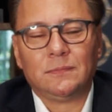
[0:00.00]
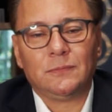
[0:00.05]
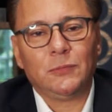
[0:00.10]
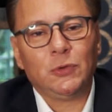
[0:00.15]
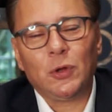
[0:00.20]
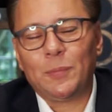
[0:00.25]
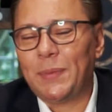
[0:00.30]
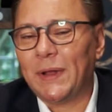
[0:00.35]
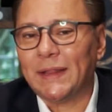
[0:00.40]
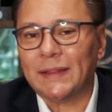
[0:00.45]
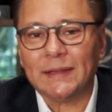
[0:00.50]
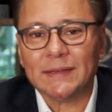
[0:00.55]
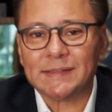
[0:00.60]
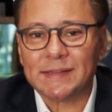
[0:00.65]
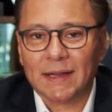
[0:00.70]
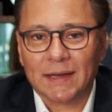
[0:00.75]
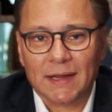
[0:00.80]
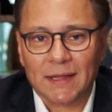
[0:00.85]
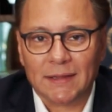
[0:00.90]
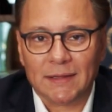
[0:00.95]
No
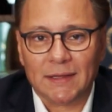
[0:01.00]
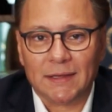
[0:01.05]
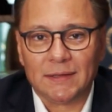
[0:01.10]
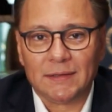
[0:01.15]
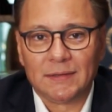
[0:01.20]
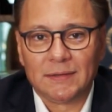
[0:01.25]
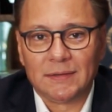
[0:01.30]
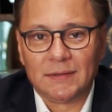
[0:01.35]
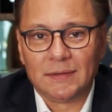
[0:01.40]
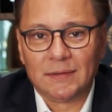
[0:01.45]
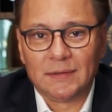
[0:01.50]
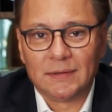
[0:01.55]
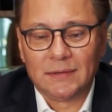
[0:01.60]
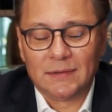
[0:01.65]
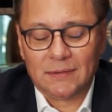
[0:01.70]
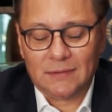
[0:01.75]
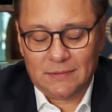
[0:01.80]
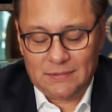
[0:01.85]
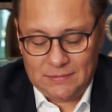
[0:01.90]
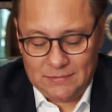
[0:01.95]
perdiste a nadie.
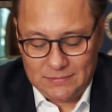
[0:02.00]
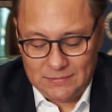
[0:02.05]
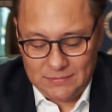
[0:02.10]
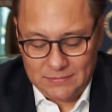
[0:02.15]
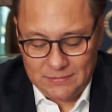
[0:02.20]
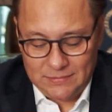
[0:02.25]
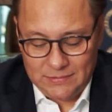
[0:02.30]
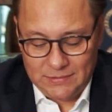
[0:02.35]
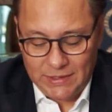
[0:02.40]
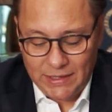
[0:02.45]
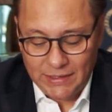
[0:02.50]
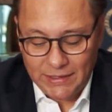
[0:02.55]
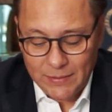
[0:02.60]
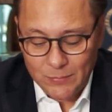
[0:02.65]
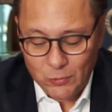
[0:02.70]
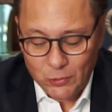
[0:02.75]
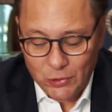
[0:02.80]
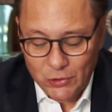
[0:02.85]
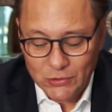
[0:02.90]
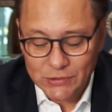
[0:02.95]
El que
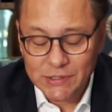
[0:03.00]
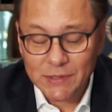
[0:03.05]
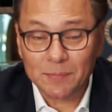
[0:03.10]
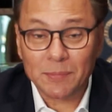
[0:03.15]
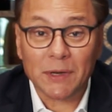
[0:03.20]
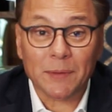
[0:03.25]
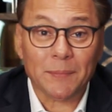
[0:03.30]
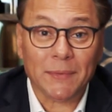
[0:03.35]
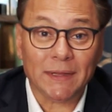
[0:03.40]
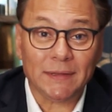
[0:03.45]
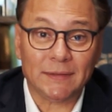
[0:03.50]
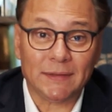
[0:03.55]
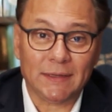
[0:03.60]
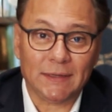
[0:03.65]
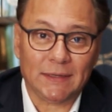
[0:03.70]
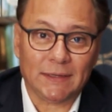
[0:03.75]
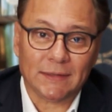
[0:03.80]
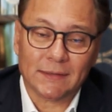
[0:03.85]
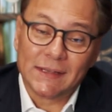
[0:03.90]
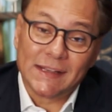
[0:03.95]
murió
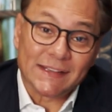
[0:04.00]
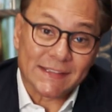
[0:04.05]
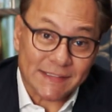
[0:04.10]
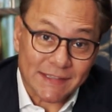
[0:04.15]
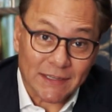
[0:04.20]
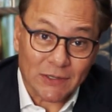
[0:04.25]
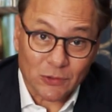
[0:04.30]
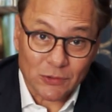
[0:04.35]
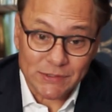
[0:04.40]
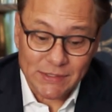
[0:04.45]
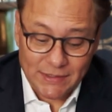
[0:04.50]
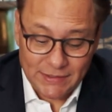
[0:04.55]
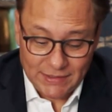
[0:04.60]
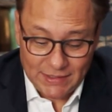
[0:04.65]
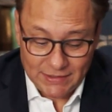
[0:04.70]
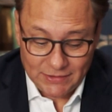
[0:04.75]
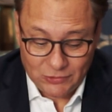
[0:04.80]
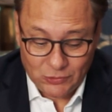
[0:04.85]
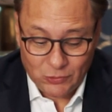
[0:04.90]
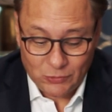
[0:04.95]
simplemente se nos
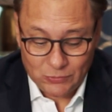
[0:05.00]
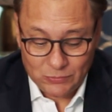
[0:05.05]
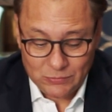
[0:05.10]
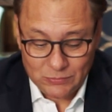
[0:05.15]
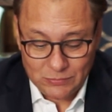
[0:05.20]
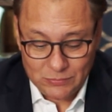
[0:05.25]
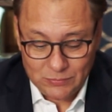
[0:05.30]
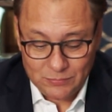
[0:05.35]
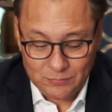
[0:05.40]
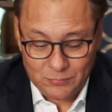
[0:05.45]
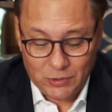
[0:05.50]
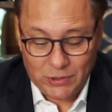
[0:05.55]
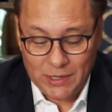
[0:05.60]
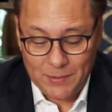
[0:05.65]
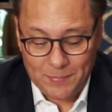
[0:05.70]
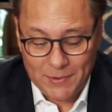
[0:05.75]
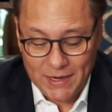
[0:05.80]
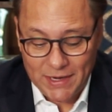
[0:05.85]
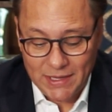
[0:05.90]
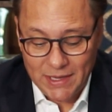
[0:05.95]
adelantó,
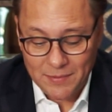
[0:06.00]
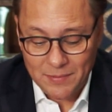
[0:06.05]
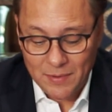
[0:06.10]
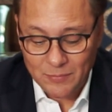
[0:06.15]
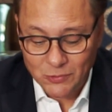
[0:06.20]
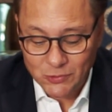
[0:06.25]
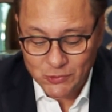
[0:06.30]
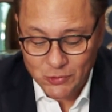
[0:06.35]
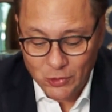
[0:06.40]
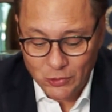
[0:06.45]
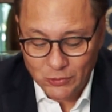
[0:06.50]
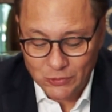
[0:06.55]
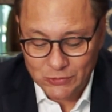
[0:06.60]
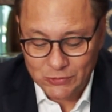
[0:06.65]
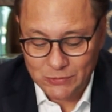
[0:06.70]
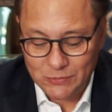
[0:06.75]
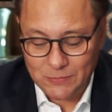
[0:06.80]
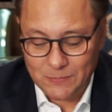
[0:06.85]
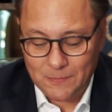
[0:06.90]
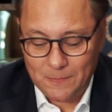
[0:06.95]
porque para allá vamos
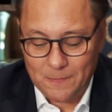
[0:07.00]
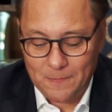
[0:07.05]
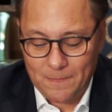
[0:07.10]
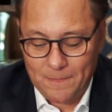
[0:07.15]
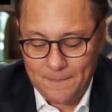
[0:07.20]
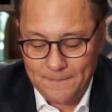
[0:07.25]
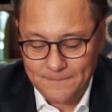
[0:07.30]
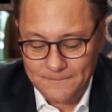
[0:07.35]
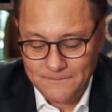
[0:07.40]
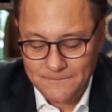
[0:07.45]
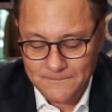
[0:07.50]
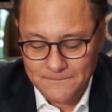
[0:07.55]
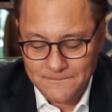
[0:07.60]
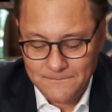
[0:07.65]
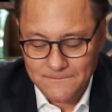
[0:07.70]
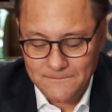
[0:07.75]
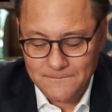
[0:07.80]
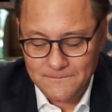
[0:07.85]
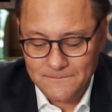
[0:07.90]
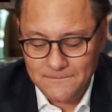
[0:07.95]
todos.
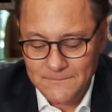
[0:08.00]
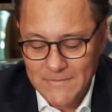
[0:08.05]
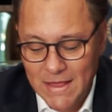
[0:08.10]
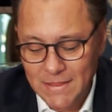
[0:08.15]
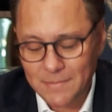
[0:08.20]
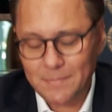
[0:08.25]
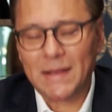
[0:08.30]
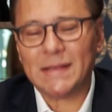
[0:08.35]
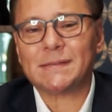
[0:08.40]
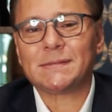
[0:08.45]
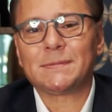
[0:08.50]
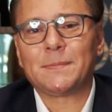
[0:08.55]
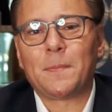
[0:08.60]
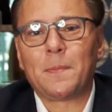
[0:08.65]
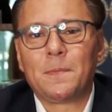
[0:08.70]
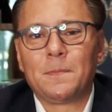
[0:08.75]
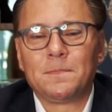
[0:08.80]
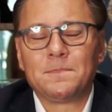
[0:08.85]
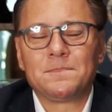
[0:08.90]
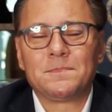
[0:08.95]
Además,
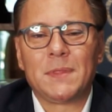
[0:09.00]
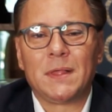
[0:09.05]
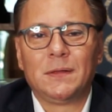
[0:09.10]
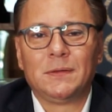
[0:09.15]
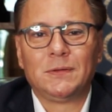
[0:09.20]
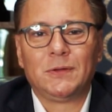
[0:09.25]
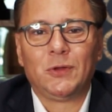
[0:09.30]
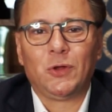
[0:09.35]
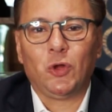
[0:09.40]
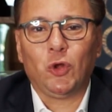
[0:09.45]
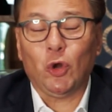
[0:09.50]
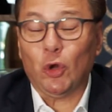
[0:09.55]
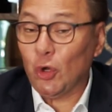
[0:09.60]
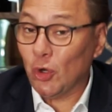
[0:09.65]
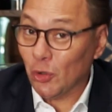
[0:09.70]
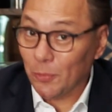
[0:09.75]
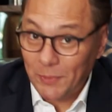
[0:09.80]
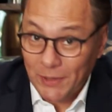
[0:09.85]
lo